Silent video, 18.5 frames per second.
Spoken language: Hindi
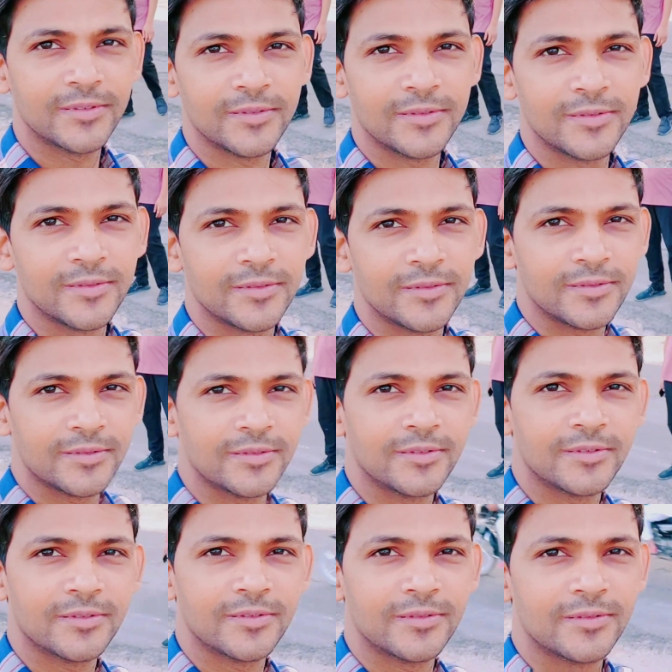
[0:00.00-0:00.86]
लाइक
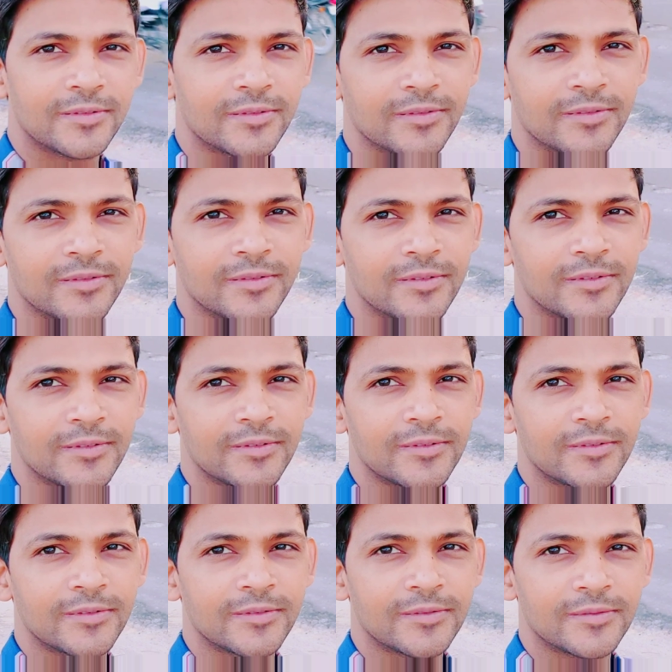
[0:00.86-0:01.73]
कमेंट
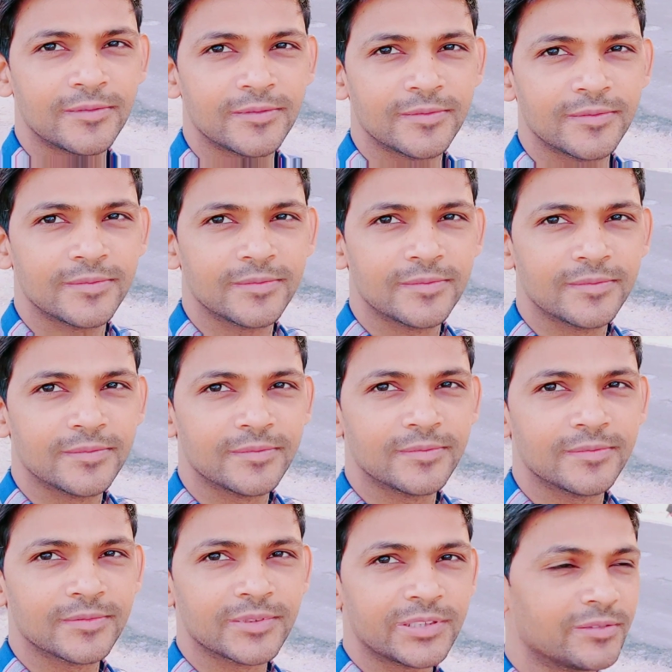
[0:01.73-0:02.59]

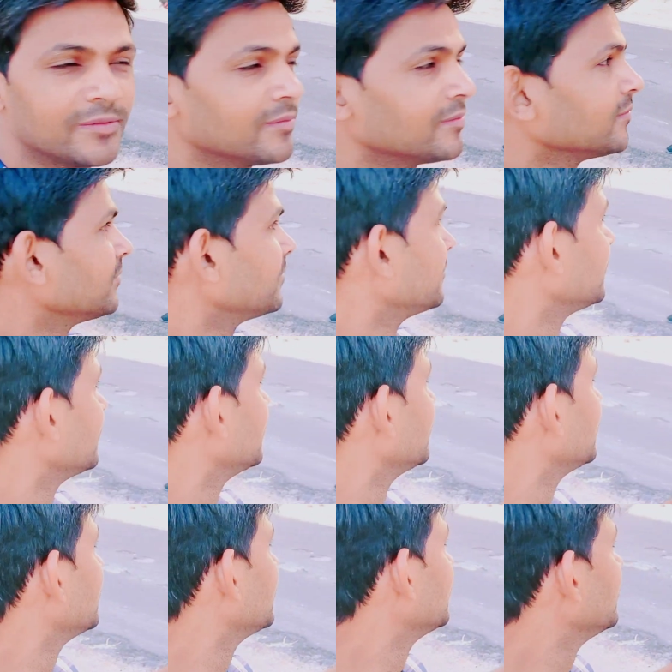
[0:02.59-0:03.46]
यार और साहिल
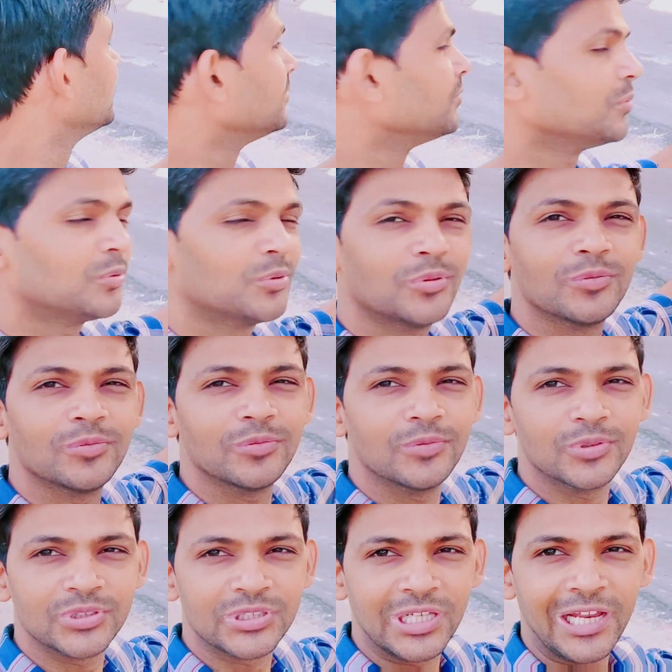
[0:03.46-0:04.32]
वो
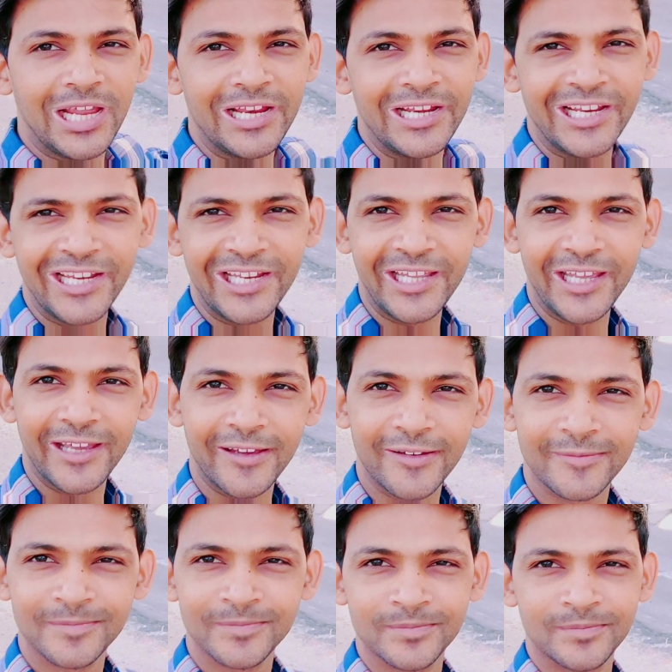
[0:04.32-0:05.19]
उसकी लाइनें नहीं
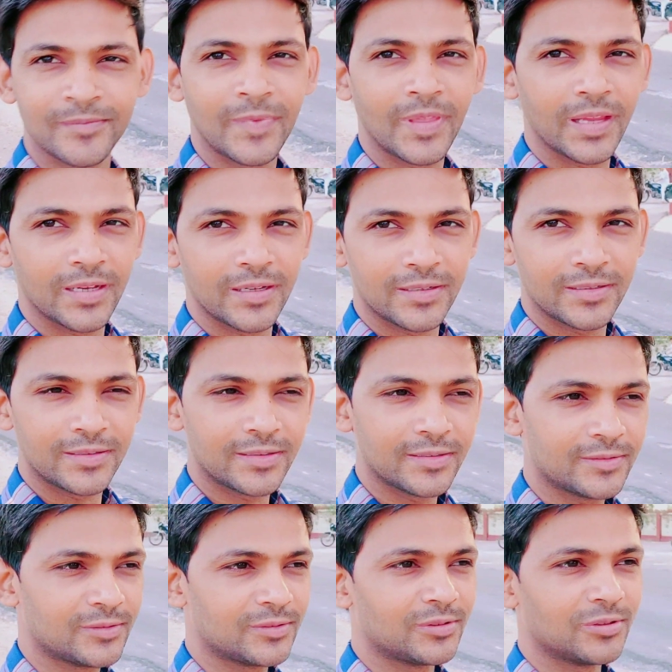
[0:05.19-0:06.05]
है
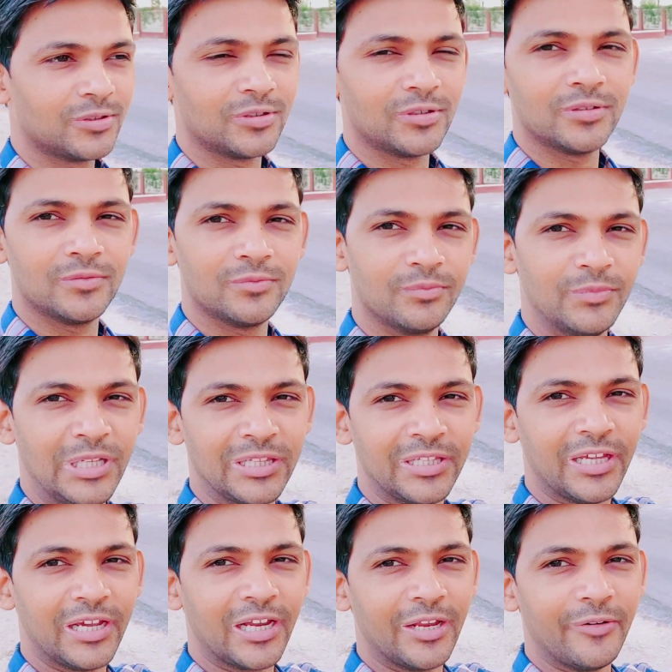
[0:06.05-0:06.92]
तो
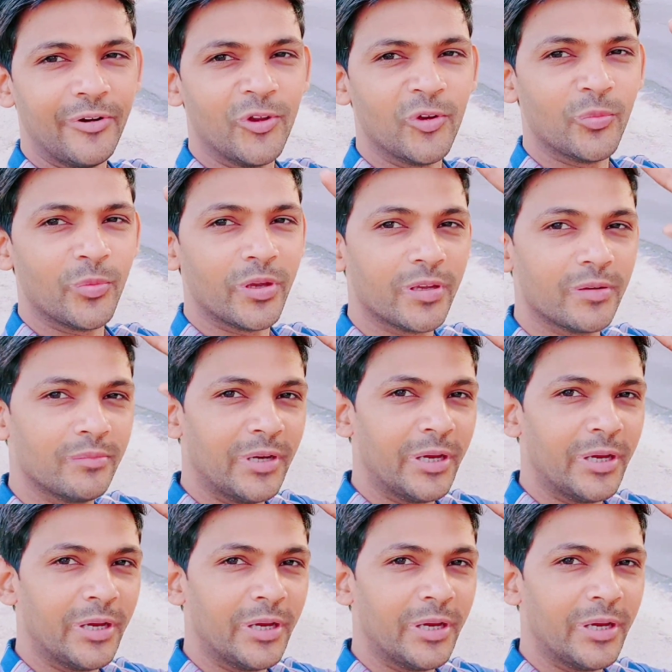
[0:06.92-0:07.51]
मिलते हैं अगले वीडियो में